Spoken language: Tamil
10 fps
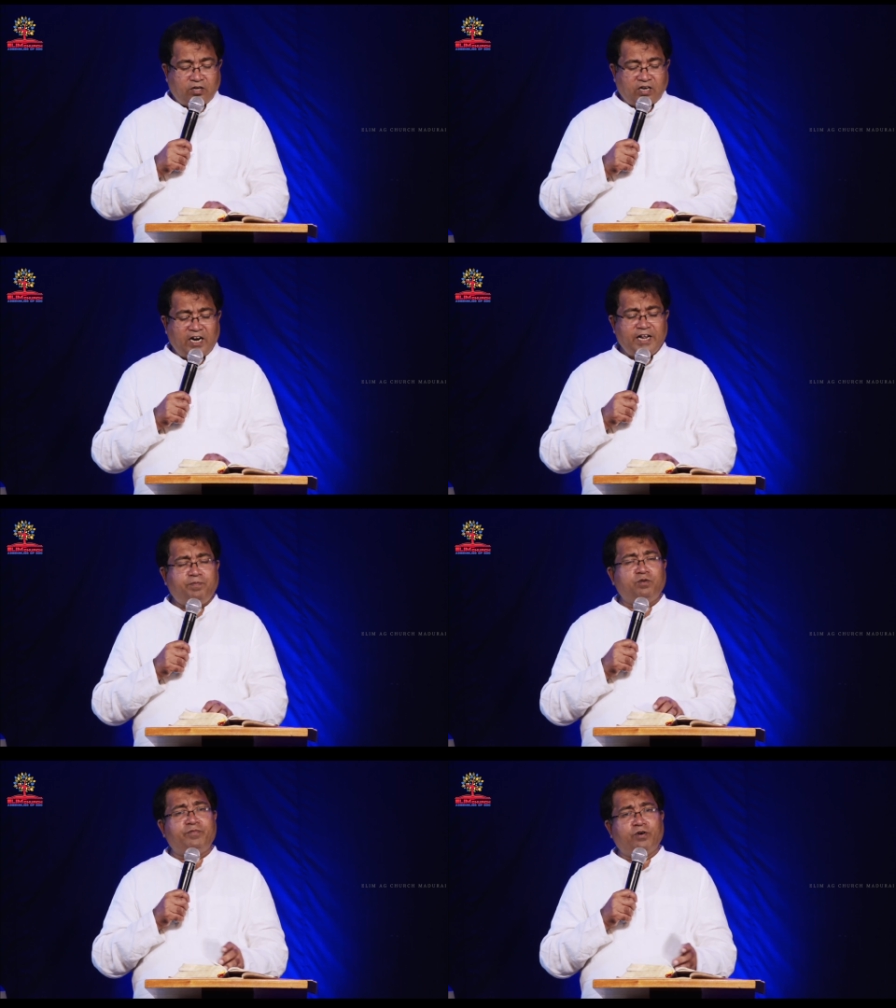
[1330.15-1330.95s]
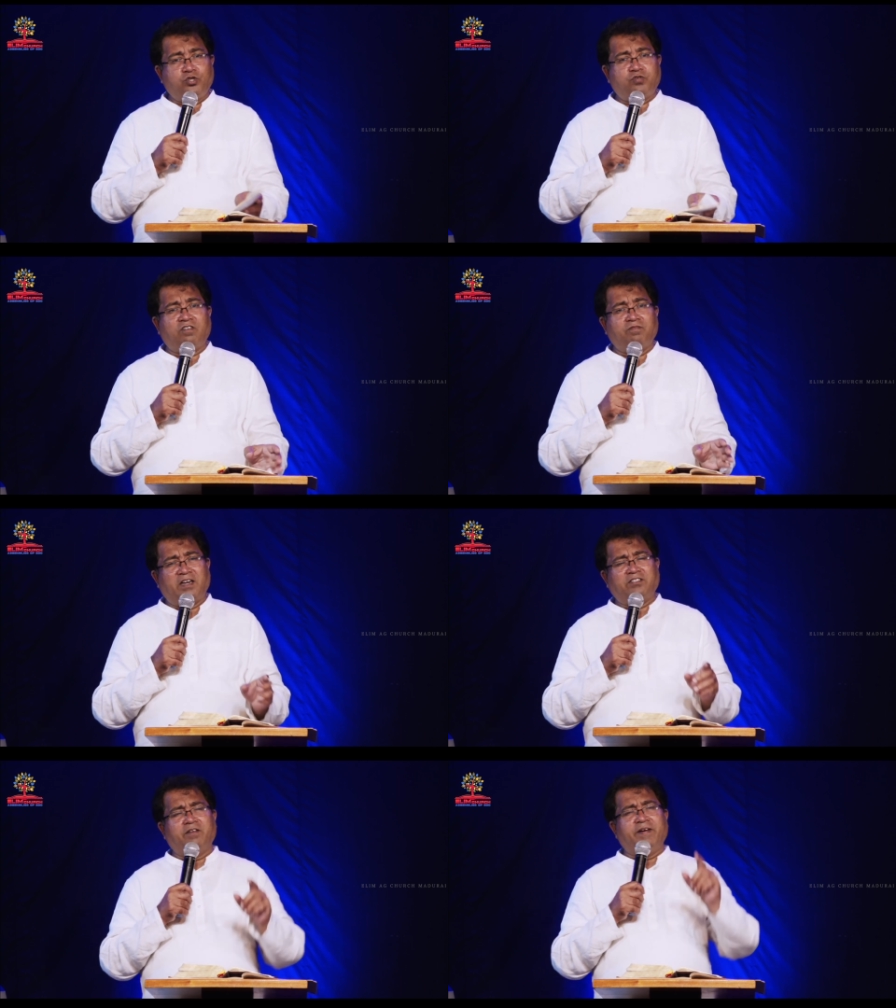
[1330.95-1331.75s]
காலைப்பும் யோசுவாவும்
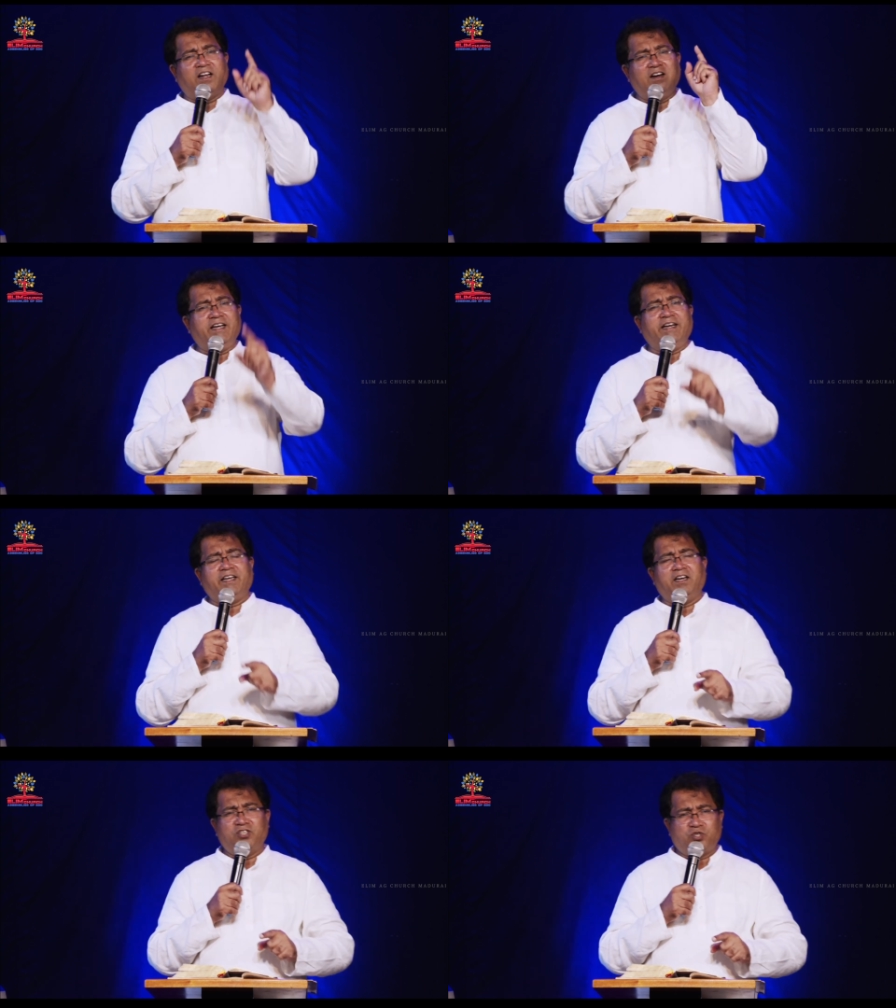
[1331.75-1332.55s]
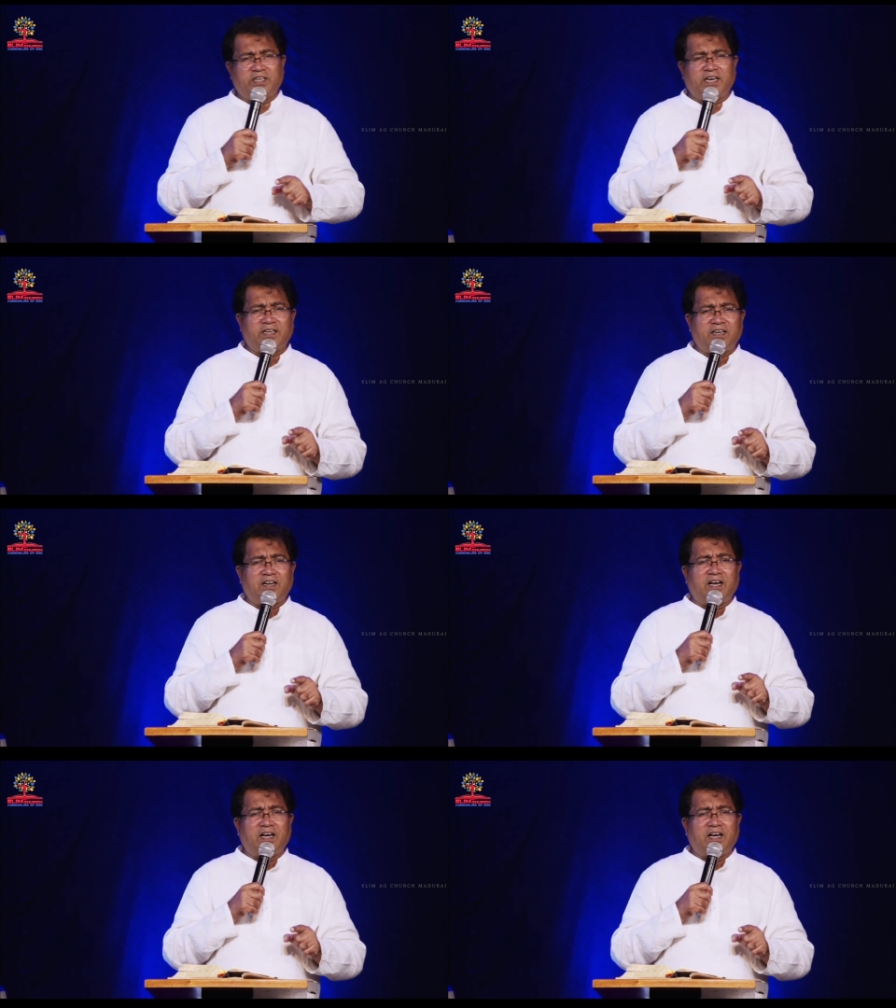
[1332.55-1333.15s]
மாத்திரமே நல்ல அறிக்கைகளை சொன்னார்கள்